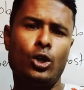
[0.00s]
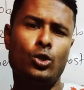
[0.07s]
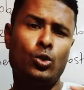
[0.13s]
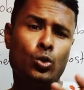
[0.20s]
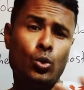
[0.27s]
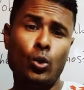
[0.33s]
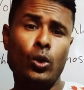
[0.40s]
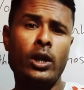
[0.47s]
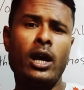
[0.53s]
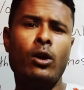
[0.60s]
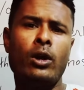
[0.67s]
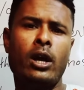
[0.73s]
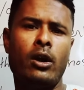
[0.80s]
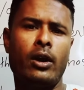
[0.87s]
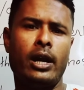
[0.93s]
তুলনা করা
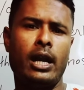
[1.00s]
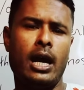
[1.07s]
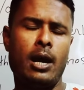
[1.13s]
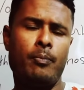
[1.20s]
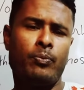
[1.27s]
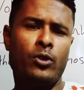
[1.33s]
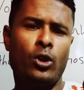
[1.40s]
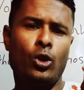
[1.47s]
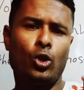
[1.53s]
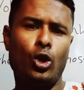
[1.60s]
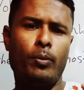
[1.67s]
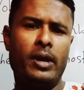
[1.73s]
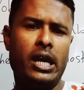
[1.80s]
হয় না তবে